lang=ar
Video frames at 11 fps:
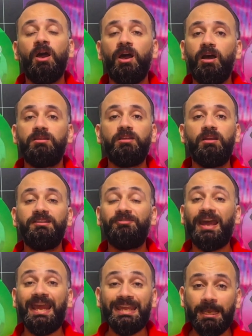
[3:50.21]
اخطاء
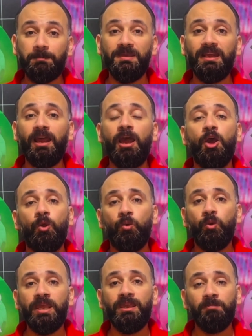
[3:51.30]
دفاعيه كبيره
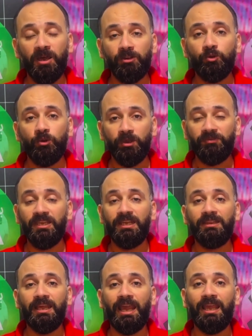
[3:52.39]
وبرده في
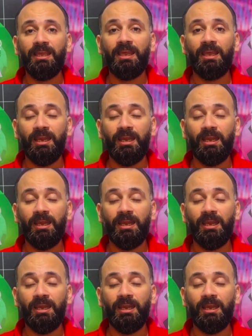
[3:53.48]
الناحيه